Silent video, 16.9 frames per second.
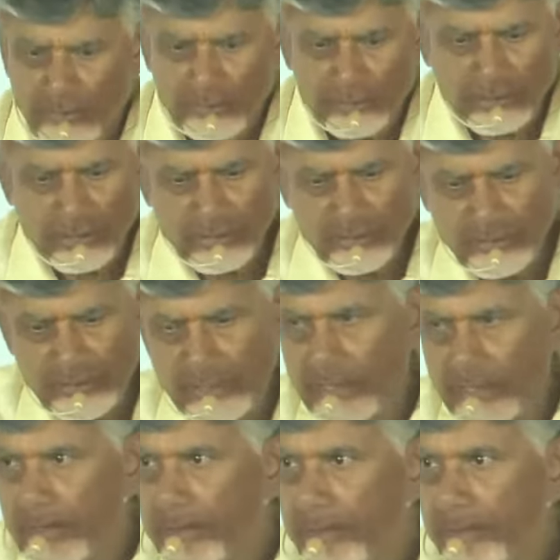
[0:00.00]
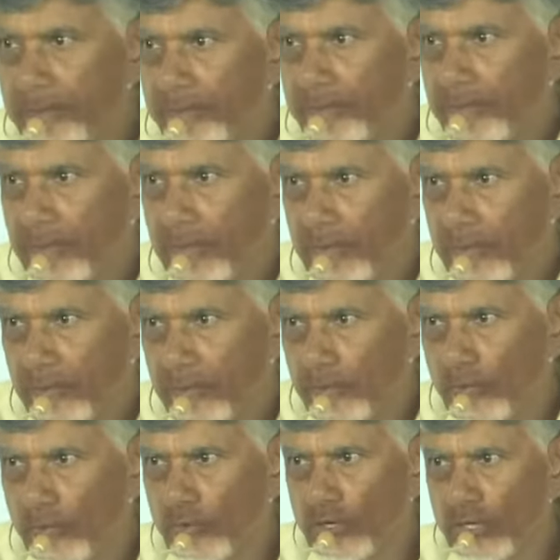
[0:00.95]
తొందరలోనే
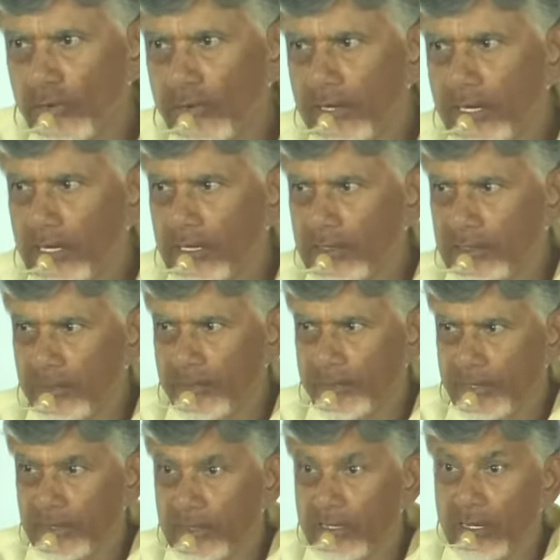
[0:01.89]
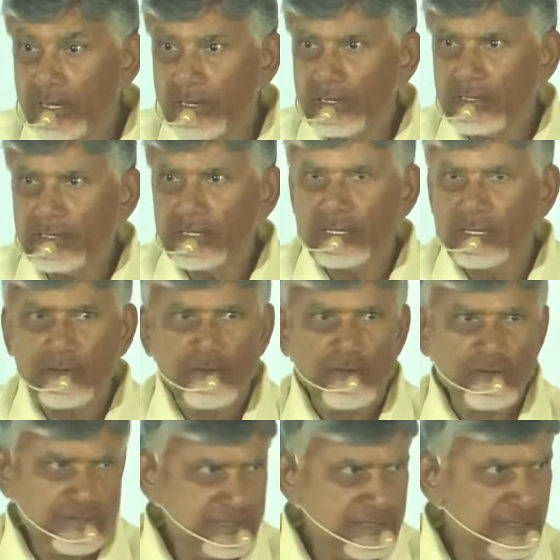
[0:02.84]
మూడవ అతిపెద్ద ఆర్థిక
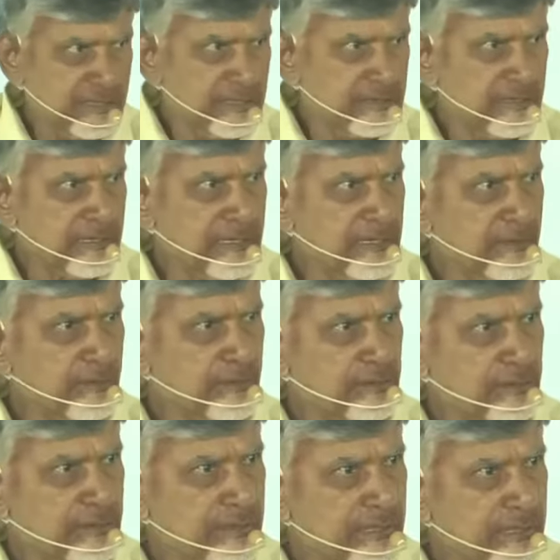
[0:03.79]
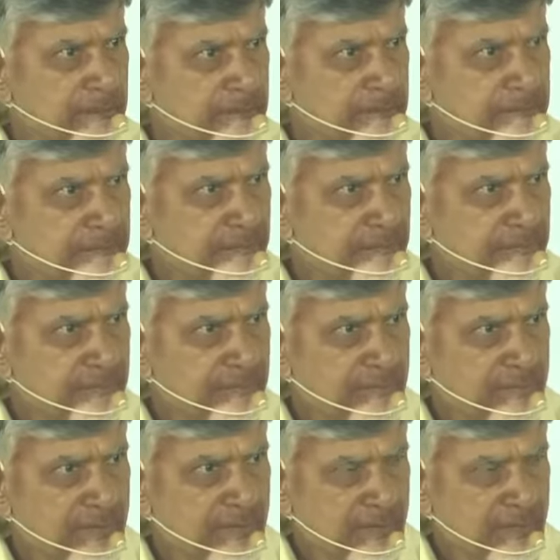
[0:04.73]
వ్యవస్థగా తయారవుతుంది
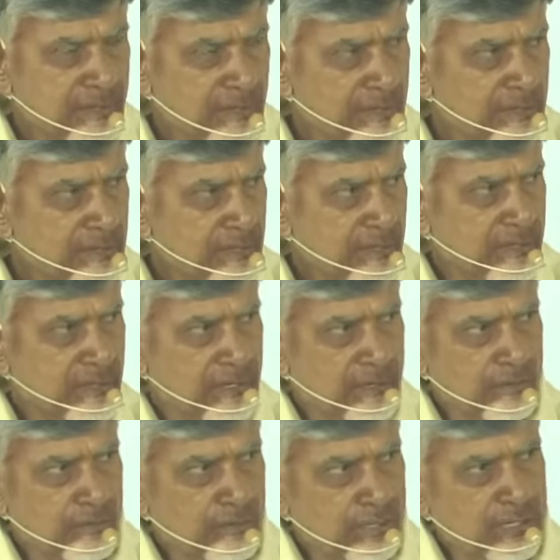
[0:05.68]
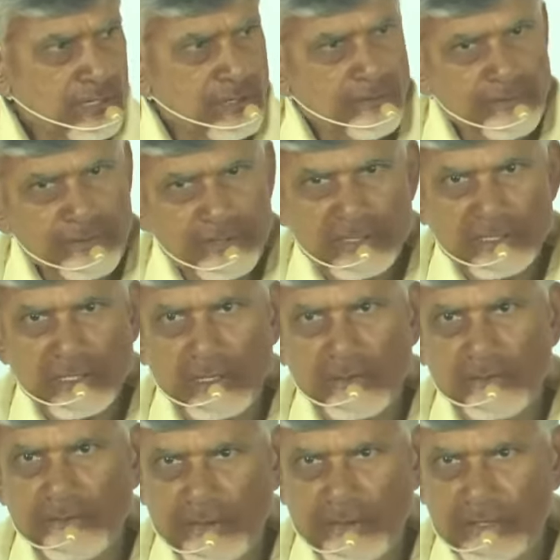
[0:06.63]
ఇది కాకుండా
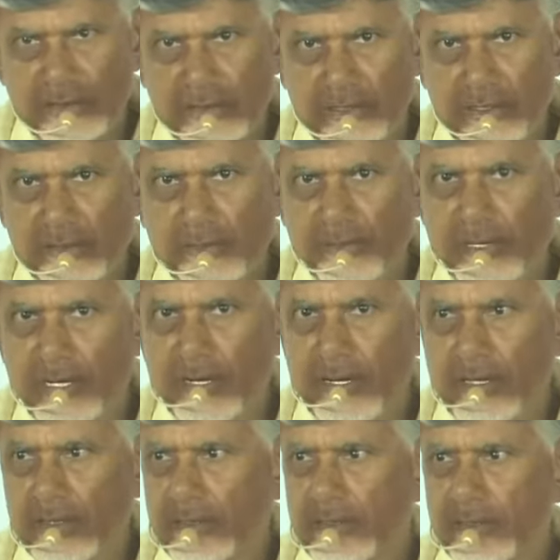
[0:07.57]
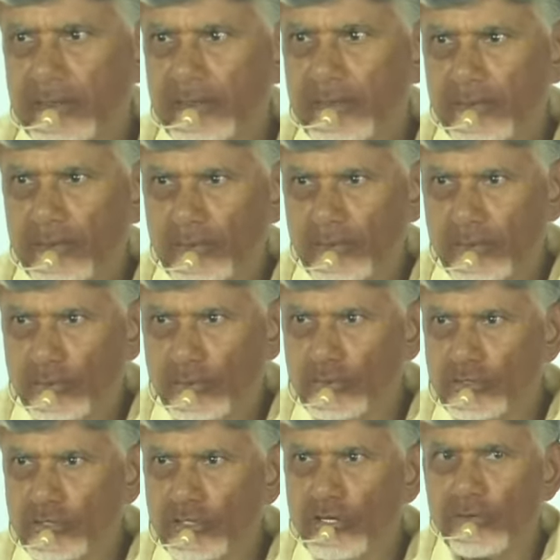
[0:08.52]
విజన్ వికసిత్ భారత్ టూ
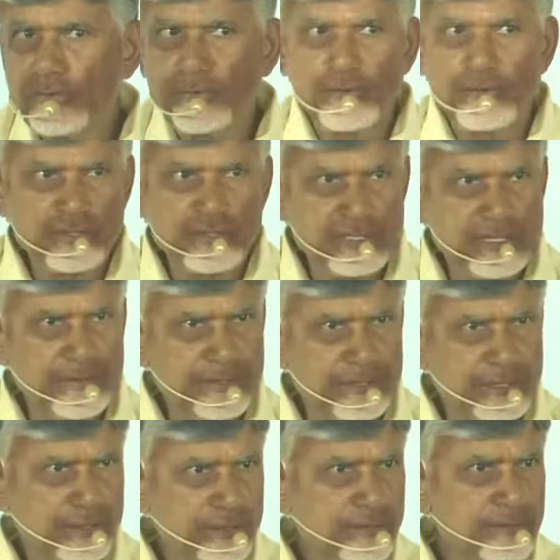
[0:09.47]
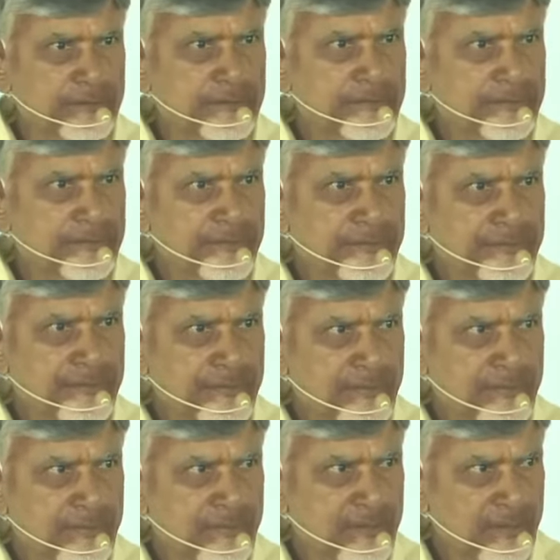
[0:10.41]
జీరో ఫోర్ సెవెన్తో
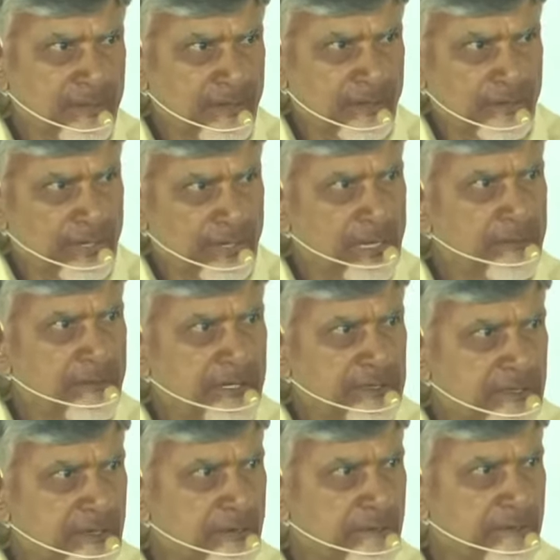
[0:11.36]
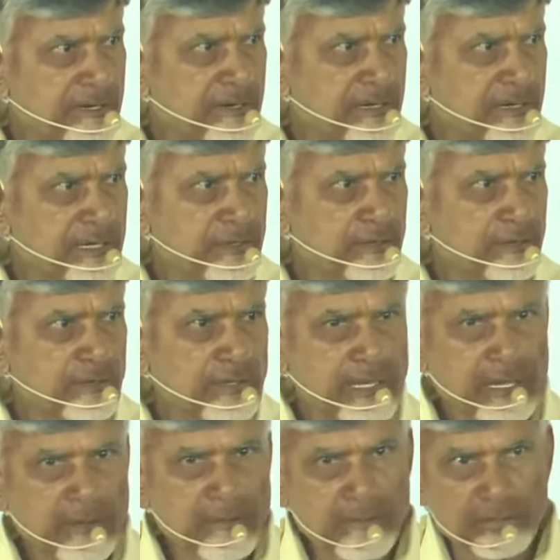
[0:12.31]
నాకు ఏమాత్రం మనం లేదు
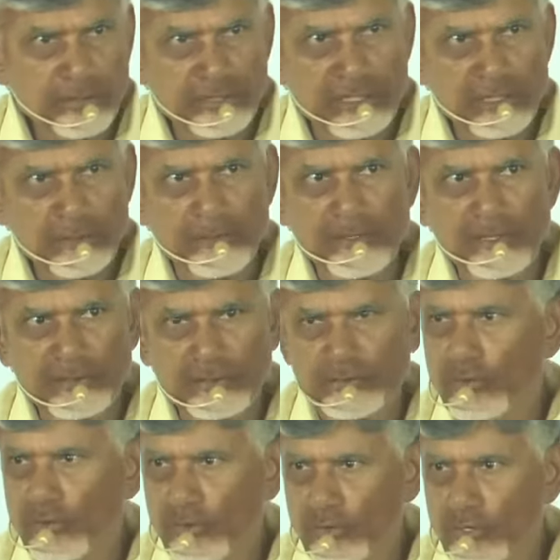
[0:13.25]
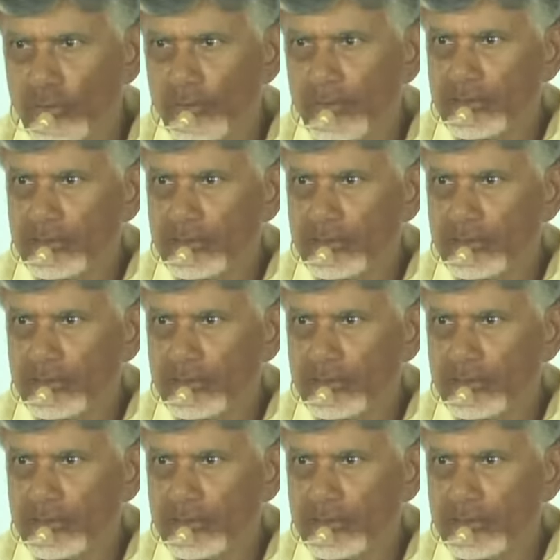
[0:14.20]
ఏ మొదటి ప్లేసు రెండో